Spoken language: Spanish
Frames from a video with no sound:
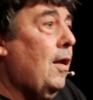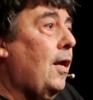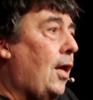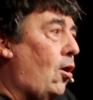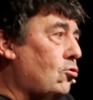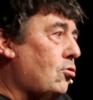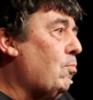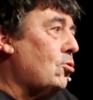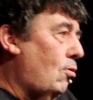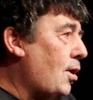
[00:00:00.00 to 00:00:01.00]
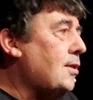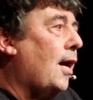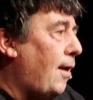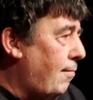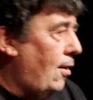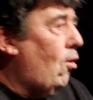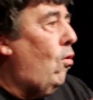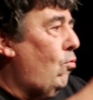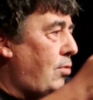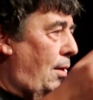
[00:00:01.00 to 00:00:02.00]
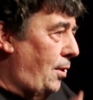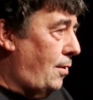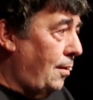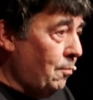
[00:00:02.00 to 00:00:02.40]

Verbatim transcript: Y el otro pues, son las que crecen conjuntamente.